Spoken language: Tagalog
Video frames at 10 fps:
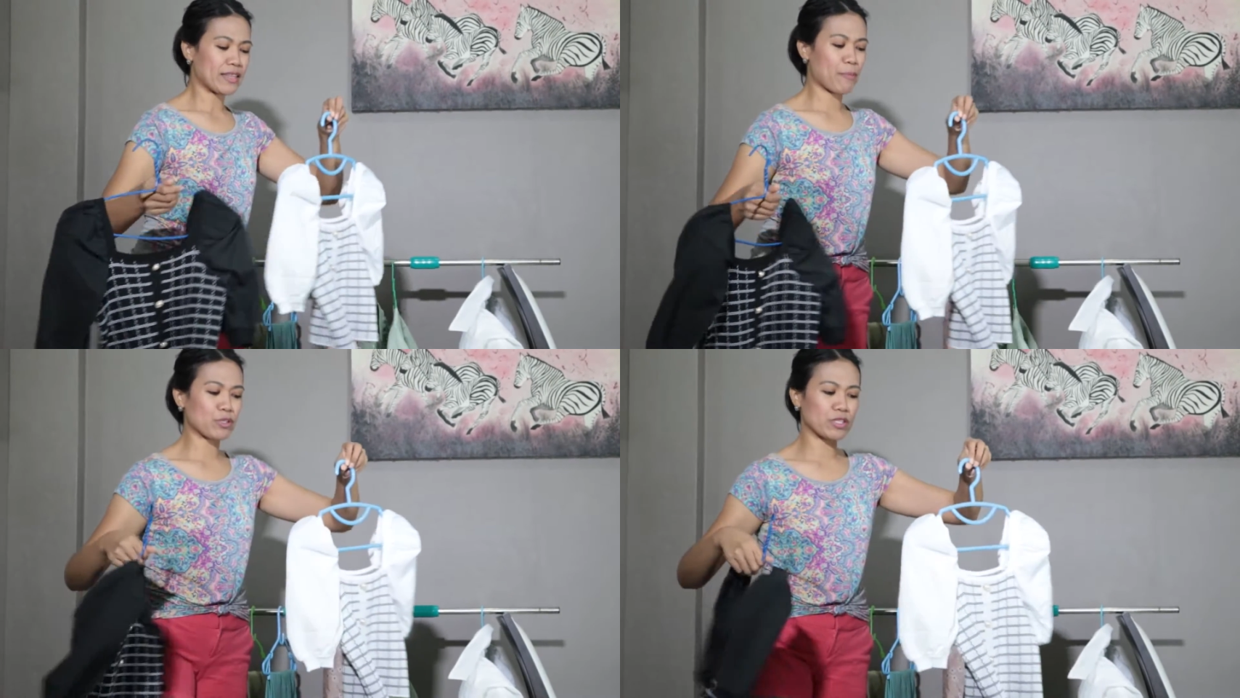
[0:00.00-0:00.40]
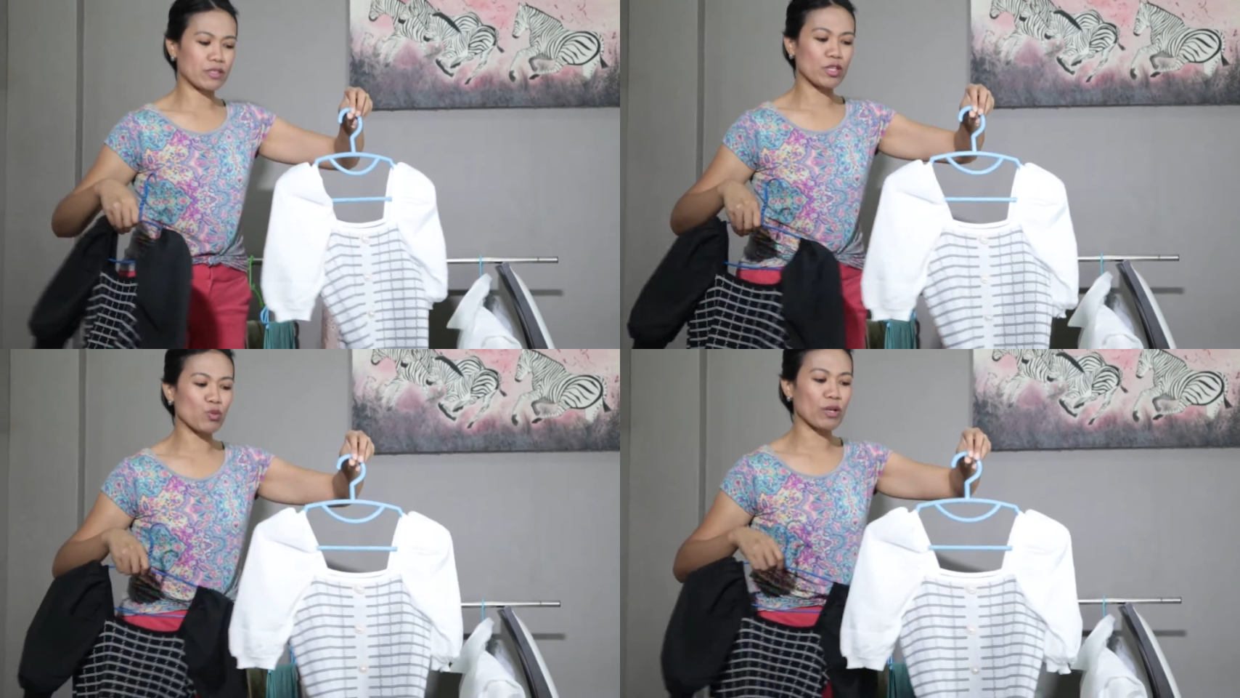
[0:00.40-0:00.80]
Tapos
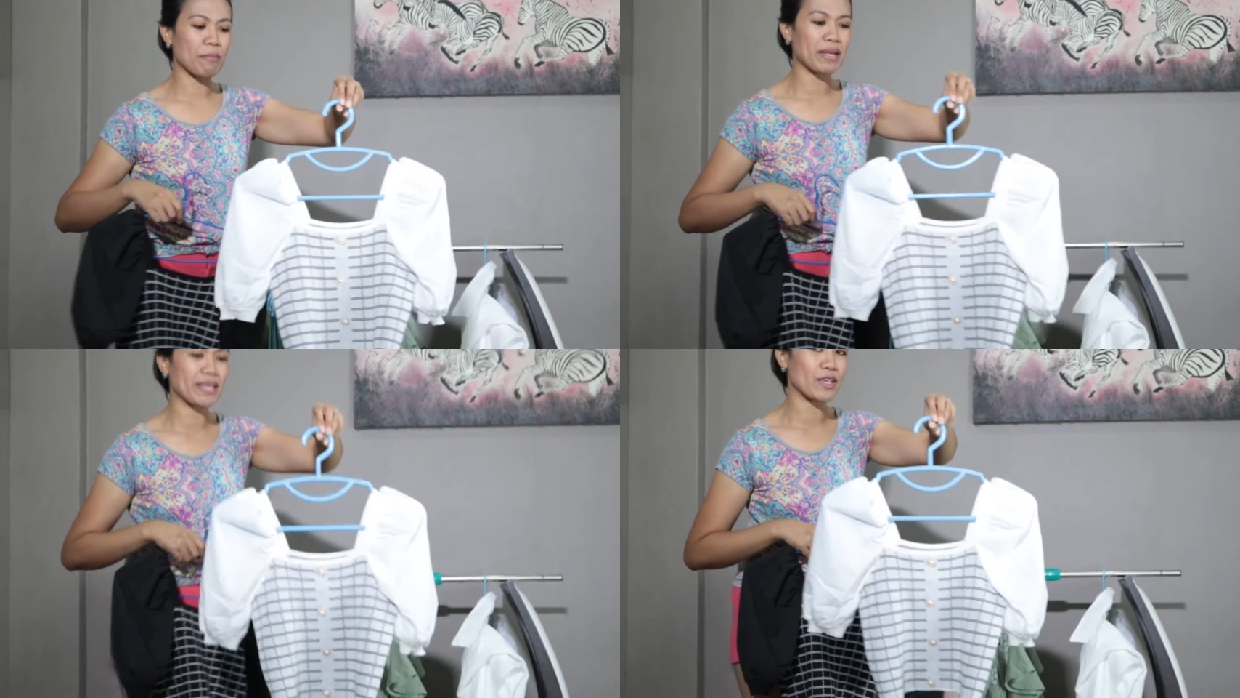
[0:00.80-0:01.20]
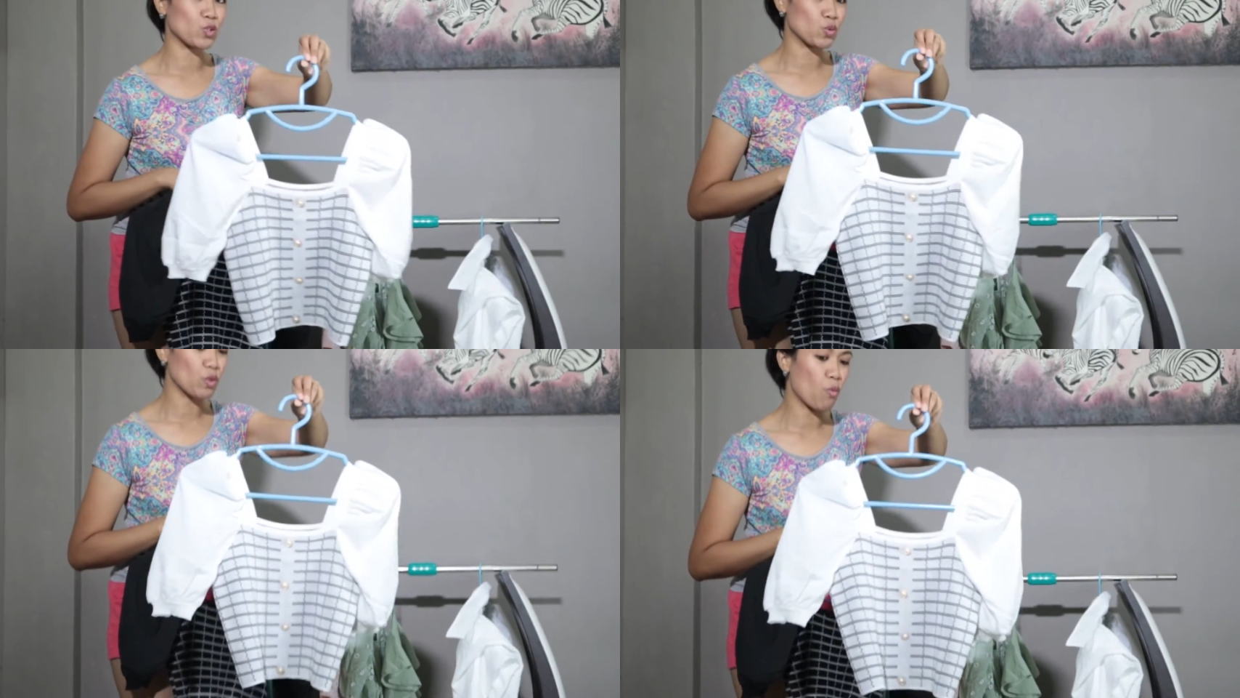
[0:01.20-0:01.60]
this one naman
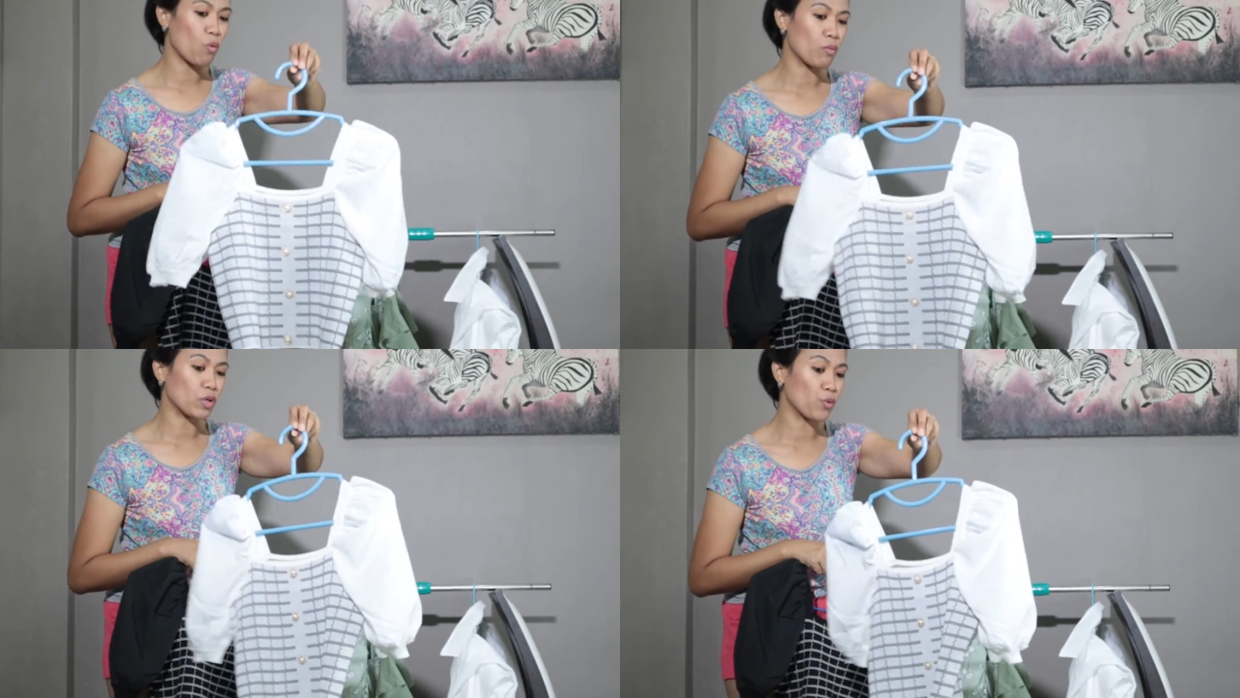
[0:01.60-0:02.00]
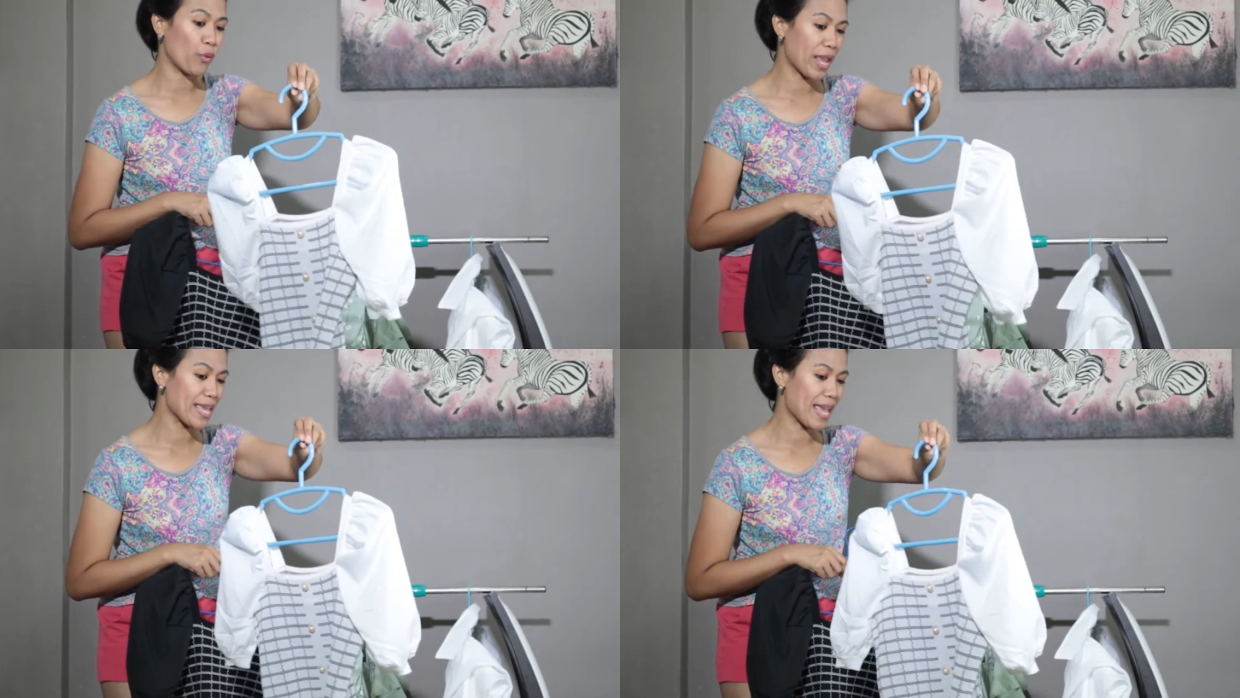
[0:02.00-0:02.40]
is
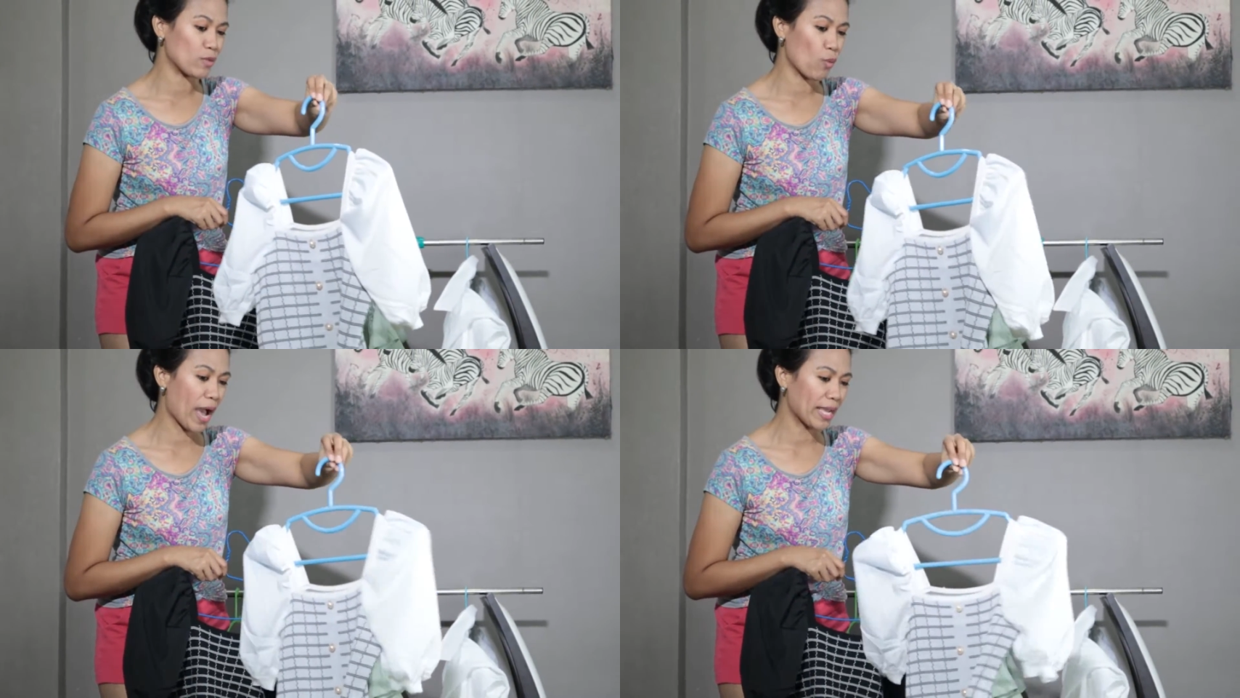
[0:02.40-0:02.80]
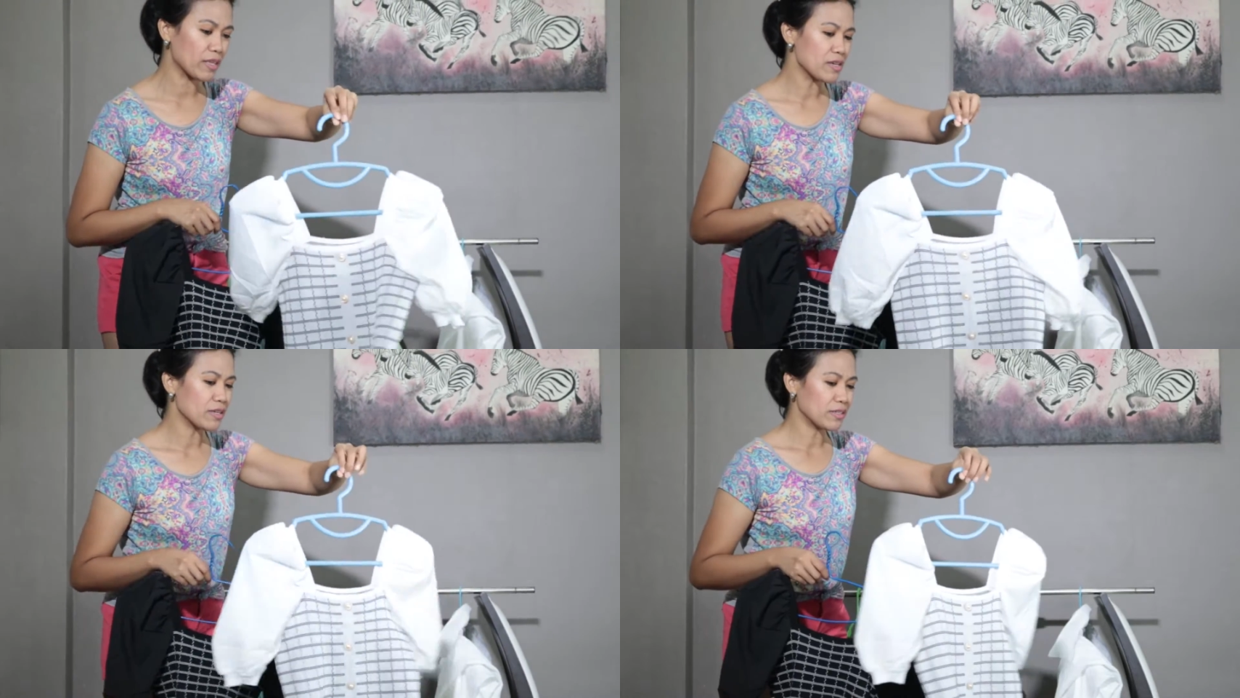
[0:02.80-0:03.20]
gray and
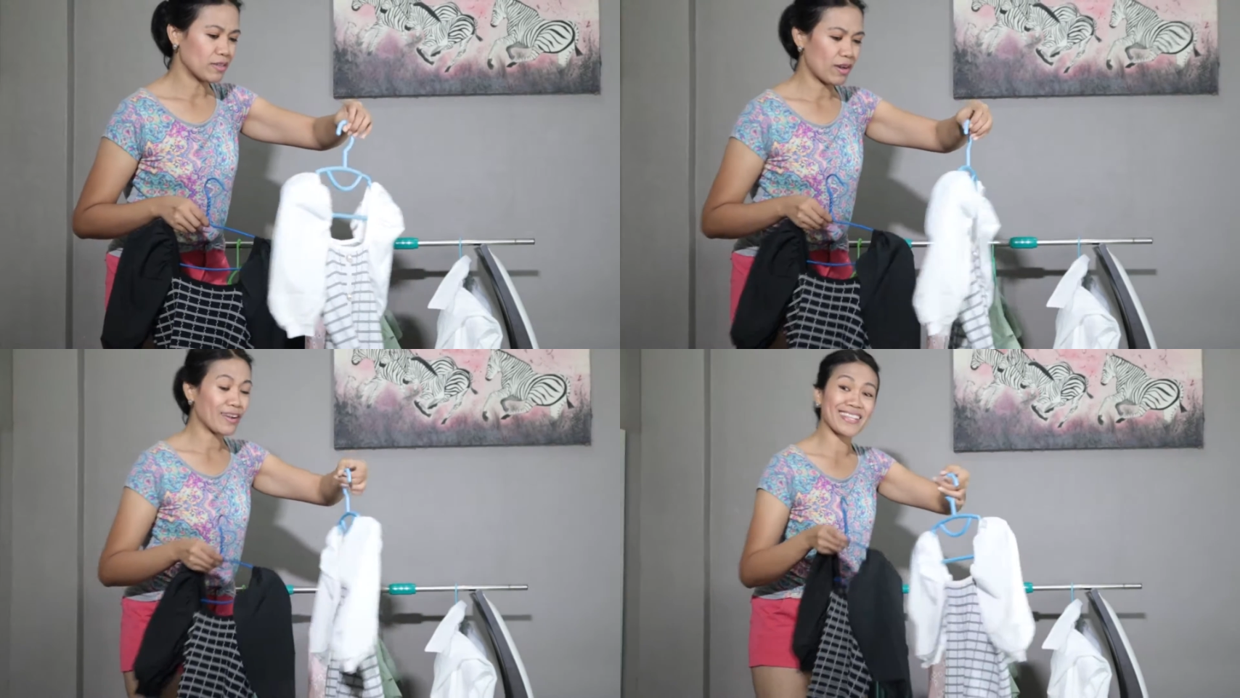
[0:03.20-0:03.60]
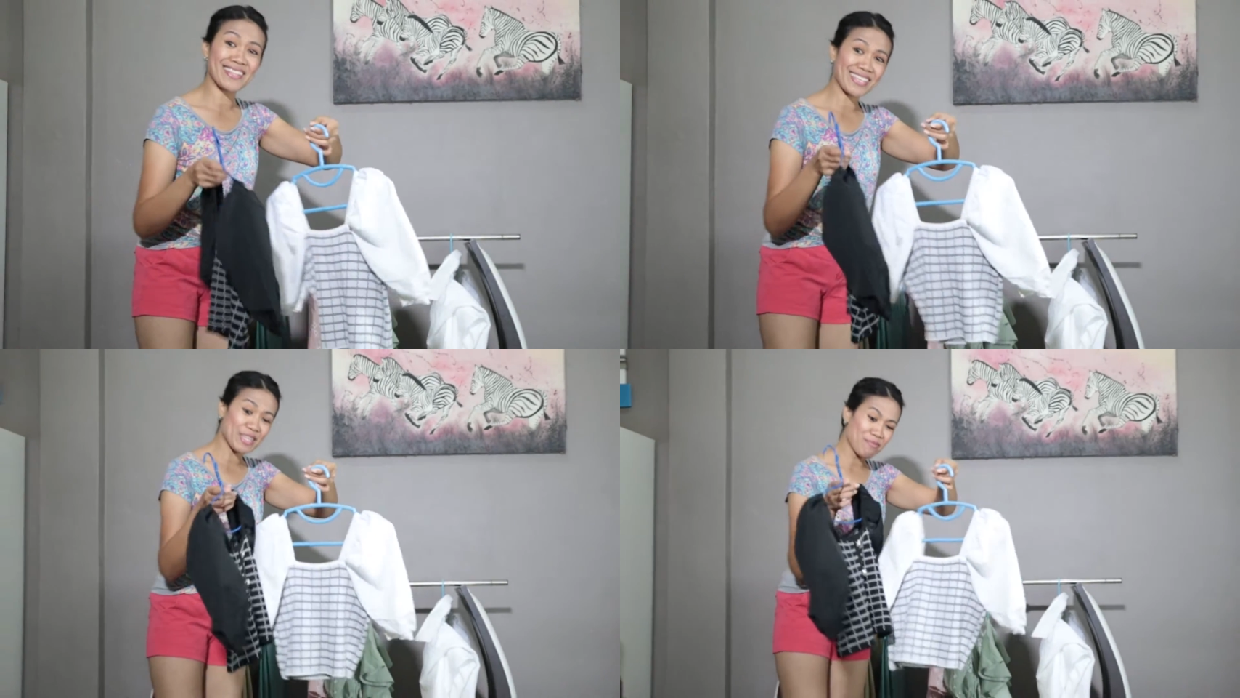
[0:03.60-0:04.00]
white. Ang
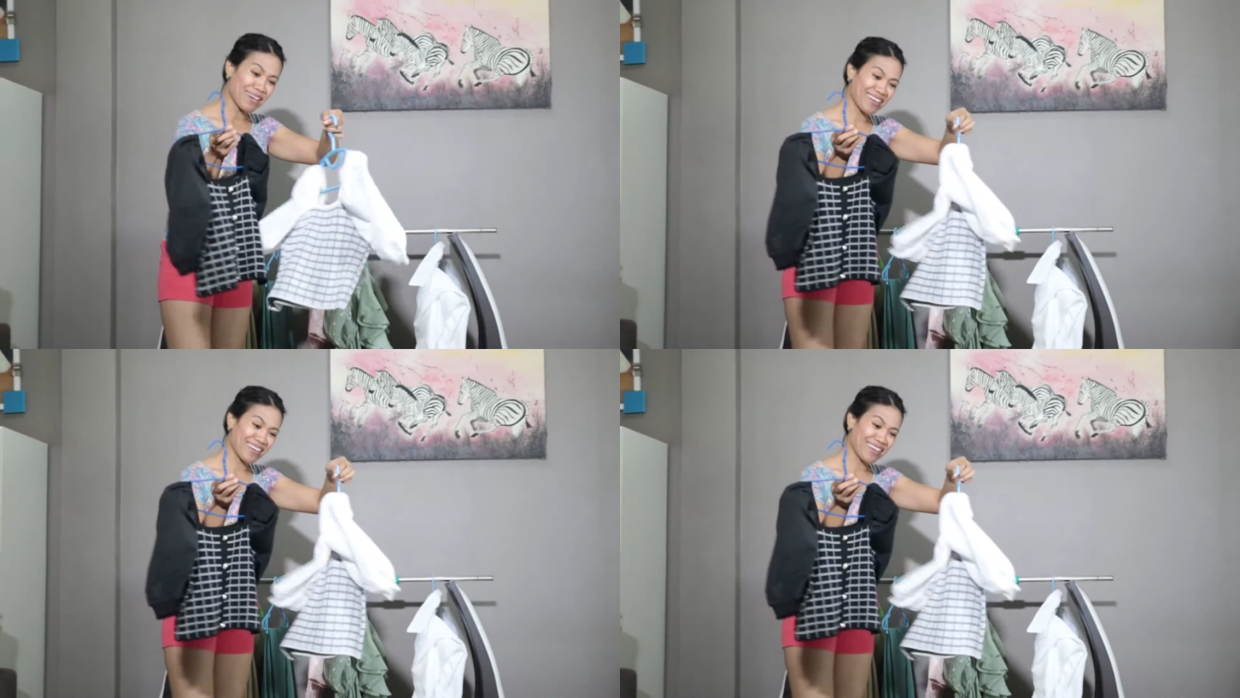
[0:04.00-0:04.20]
ganda niya, diba